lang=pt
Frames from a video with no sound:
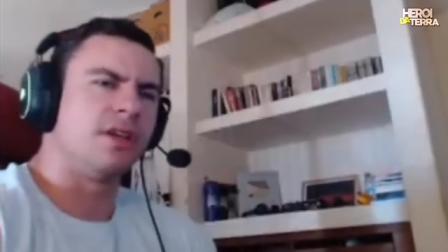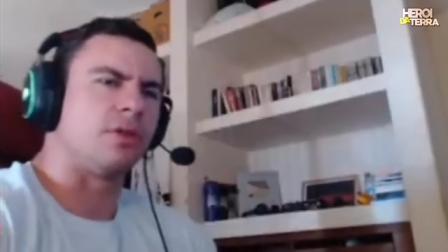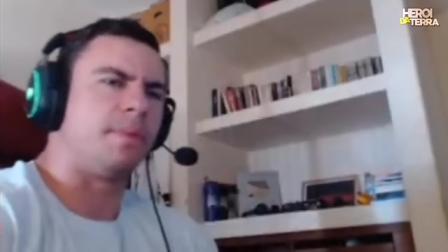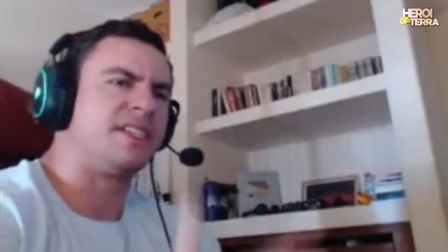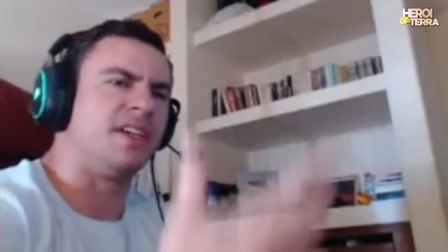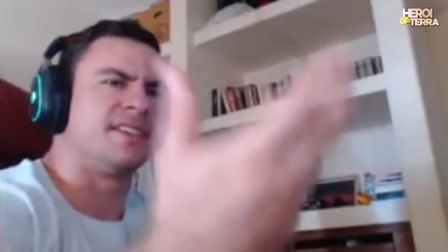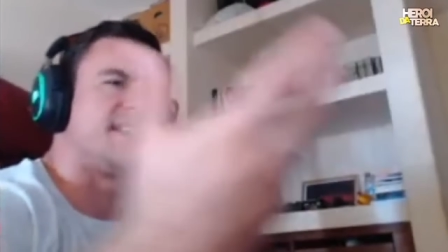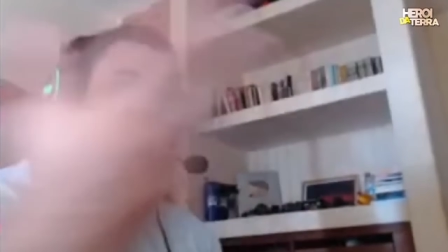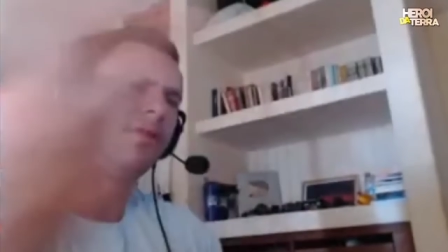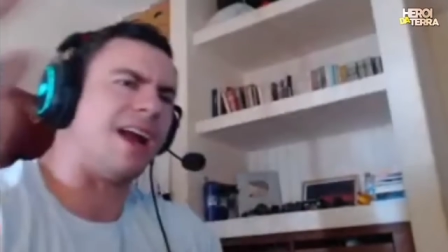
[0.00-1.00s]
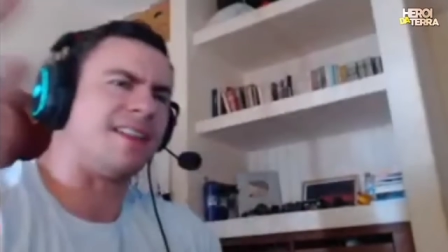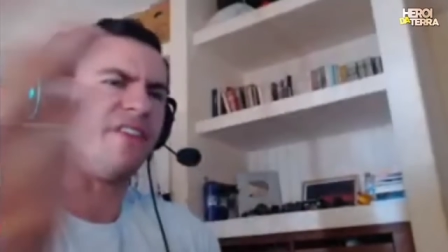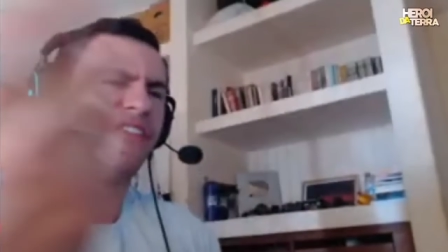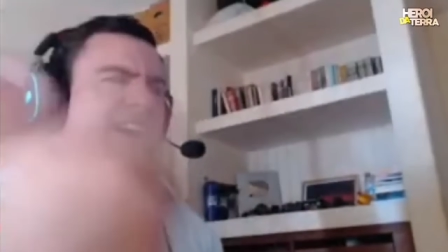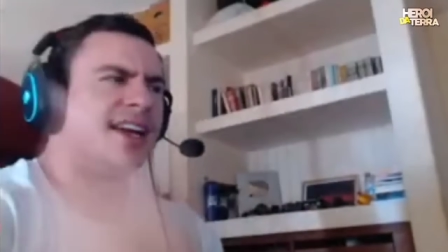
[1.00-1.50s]
Eu tô percebendo o cara
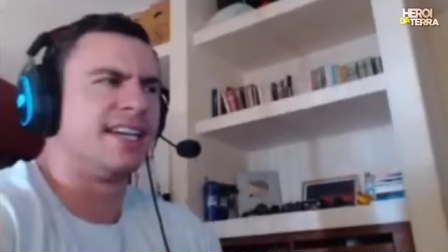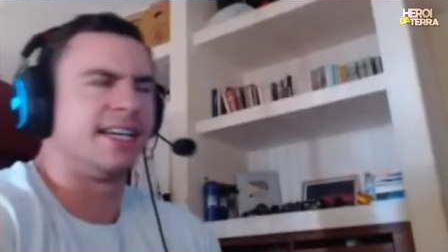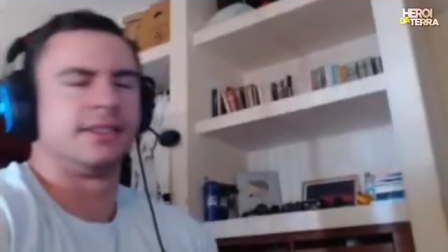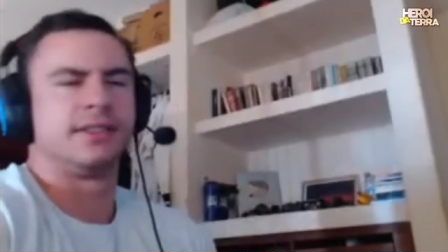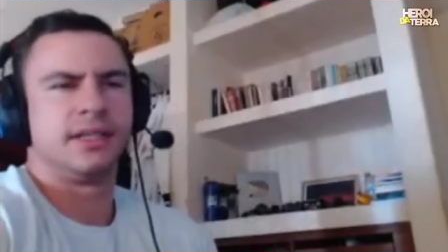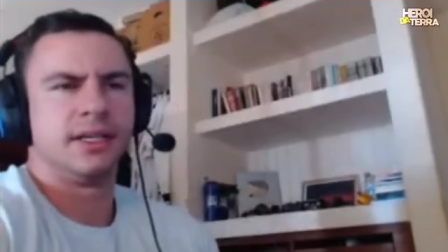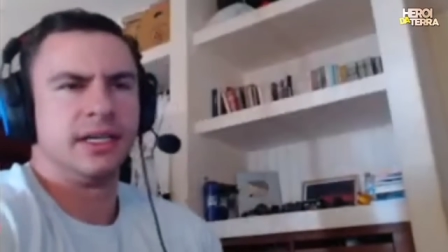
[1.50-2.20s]
tá falando.